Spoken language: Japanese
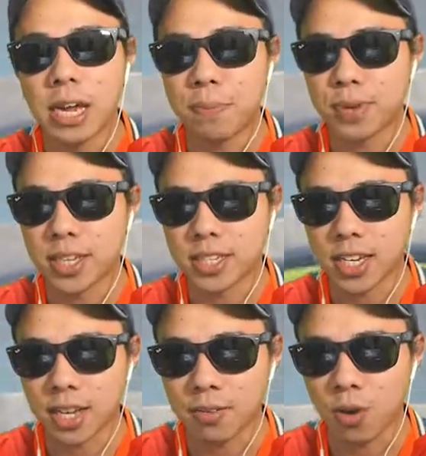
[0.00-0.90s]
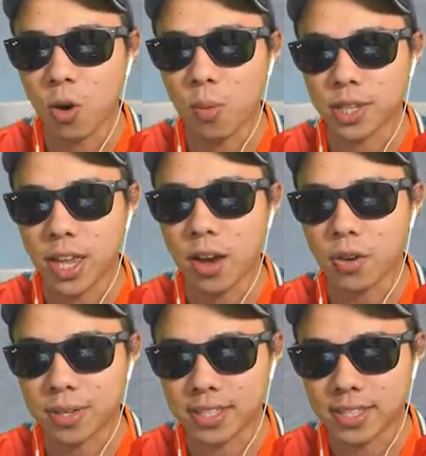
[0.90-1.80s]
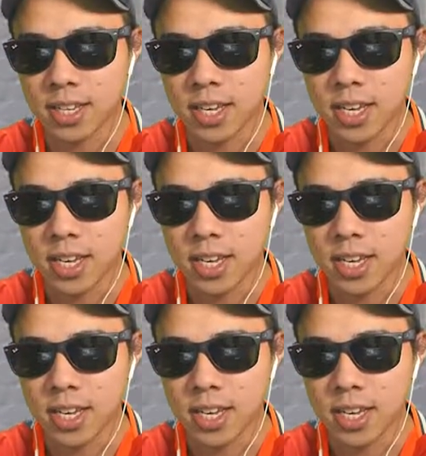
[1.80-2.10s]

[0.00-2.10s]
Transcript: えプレイしていきたいと思っております、